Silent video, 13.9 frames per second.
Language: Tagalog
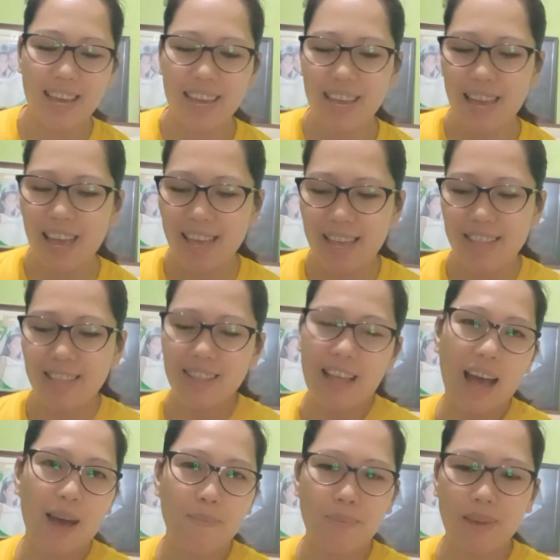Ayan,
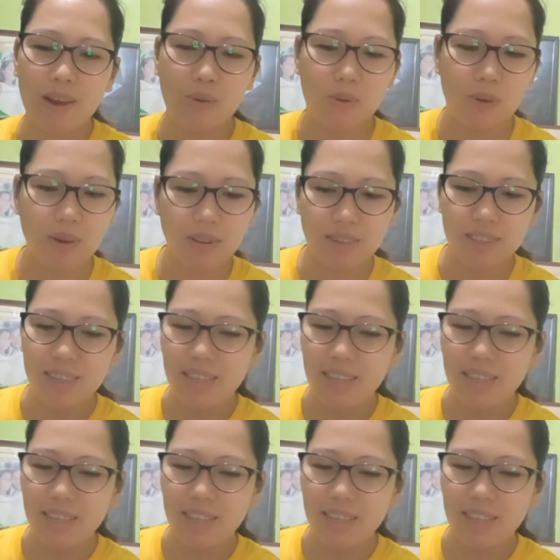happy ako.